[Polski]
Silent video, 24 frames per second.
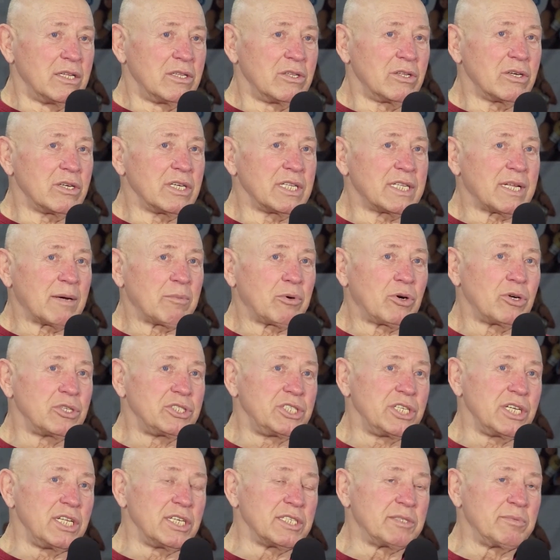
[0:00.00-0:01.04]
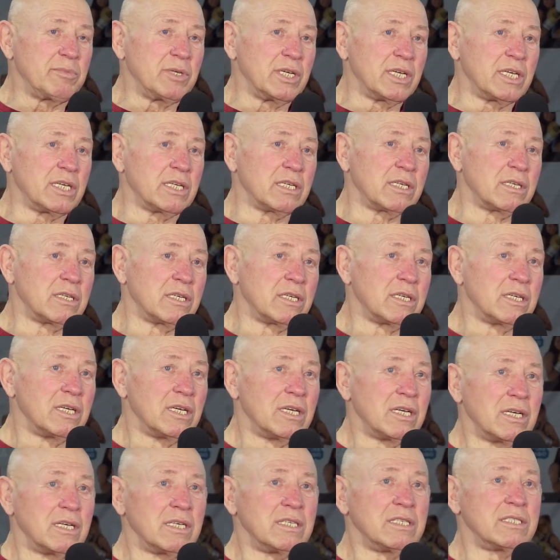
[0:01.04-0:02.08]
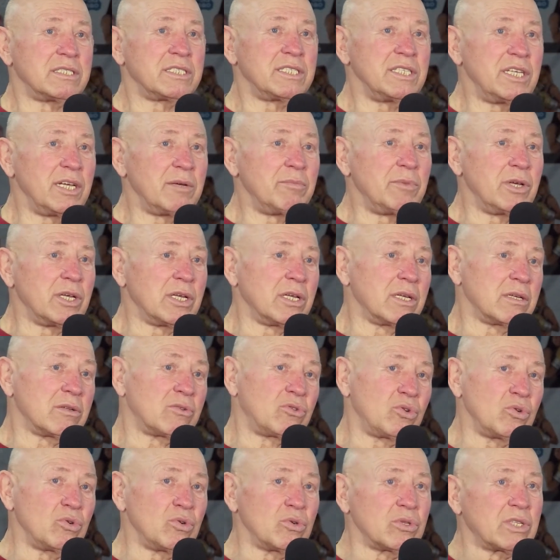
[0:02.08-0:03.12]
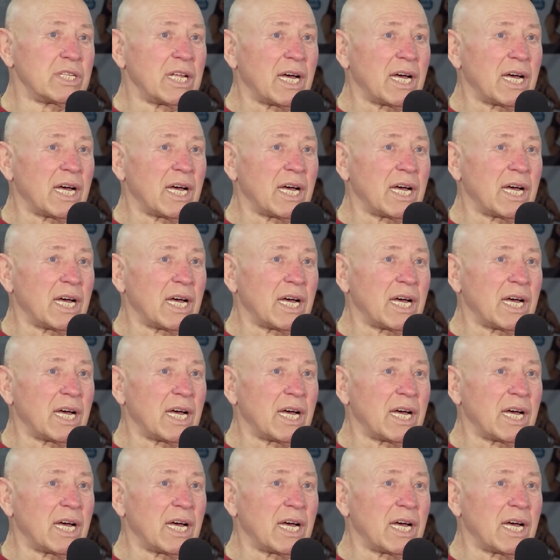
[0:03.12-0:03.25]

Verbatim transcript: No i tam chodziliśmy z nimi tu,